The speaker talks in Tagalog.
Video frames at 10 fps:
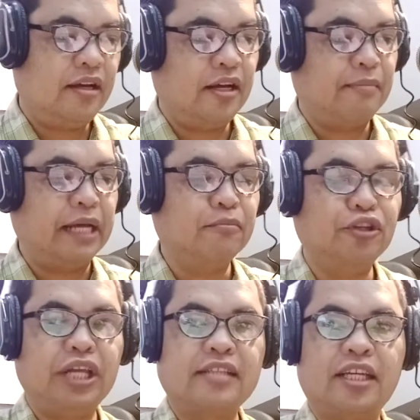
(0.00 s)
Maing
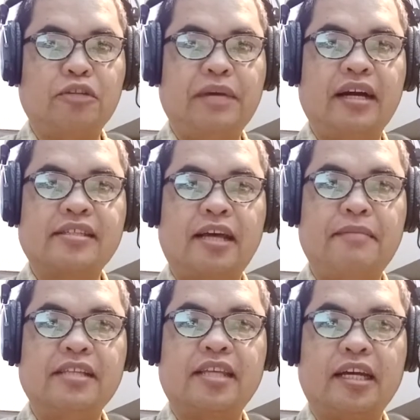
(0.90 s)
buntag sa mga
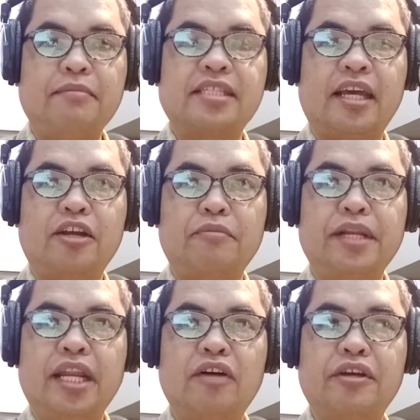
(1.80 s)
kasama sa Kibisayan ng
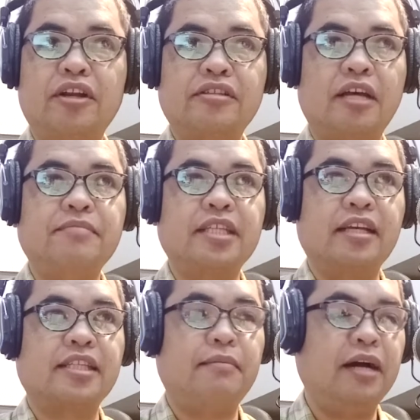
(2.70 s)
Bindanao kinasab si
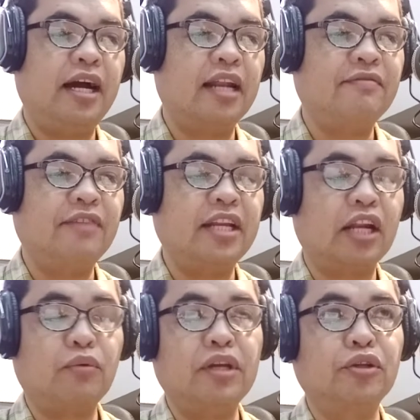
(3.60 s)
kasamang Alvin
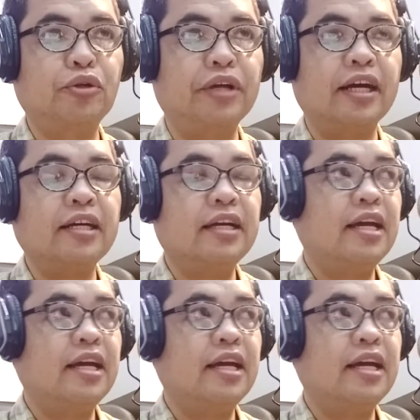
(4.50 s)
Alquino Truya